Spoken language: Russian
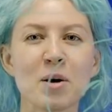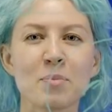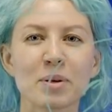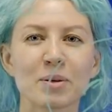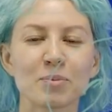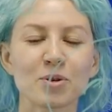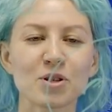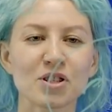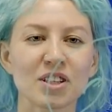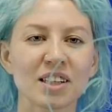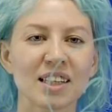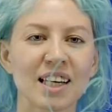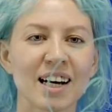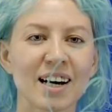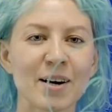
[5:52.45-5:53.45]
потому что
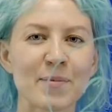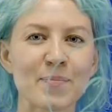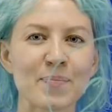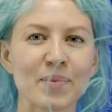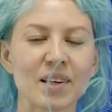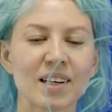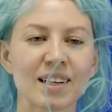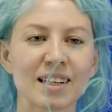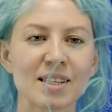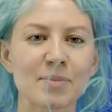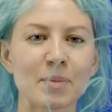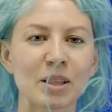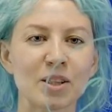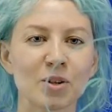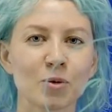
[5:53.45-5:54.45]
я а,
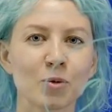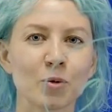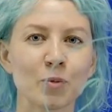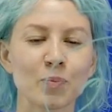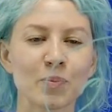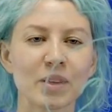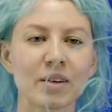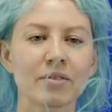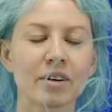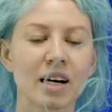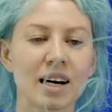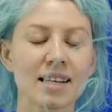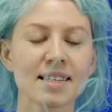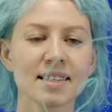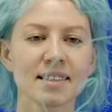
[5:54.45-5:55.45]
смотрю на
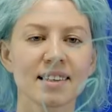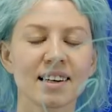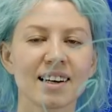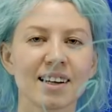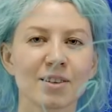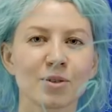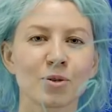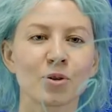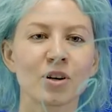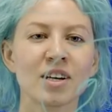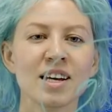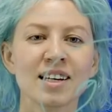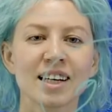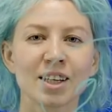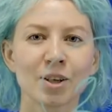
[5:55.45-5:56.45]
вас, на то,
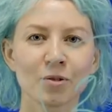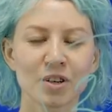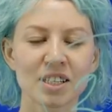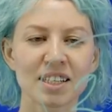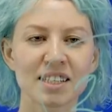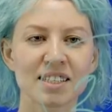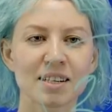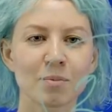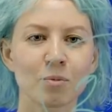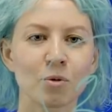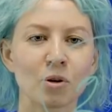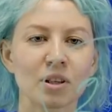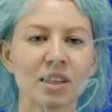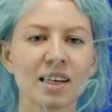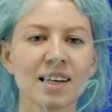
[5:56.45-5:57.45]
какие у вас есть работы,